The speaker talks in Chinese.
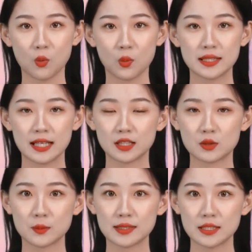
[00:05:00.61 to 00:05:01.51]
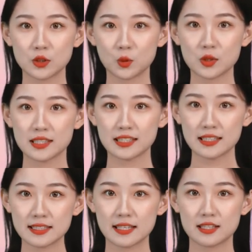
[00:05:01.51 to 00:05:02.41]
我家的东西都是
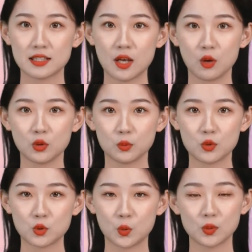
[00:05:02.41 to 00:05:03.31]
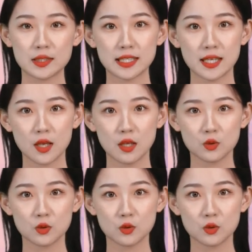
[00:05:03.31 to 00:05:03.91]
材实料，童叟无欺。